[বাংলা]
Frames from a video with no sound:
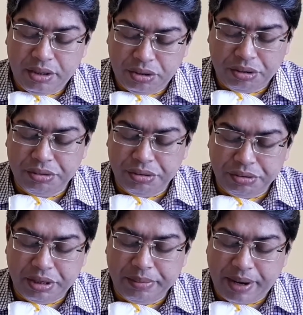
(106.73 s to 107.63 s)
তখন তো
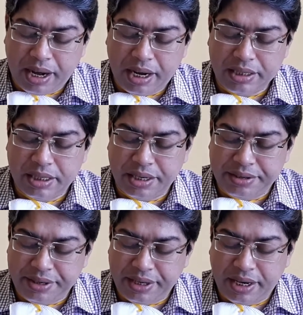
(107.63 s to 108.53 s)
আর বাস আর
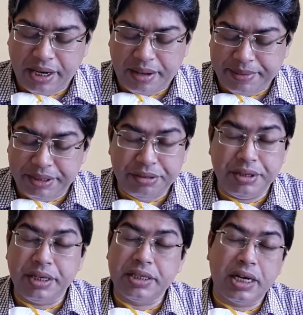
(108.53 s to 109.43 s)
ট্রেকার আমাদের
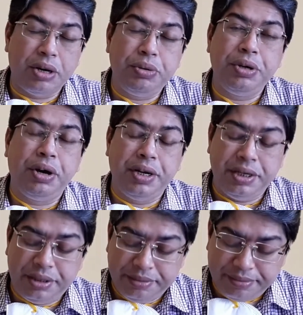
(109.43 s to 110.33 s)
দিকে চালুই হয়নি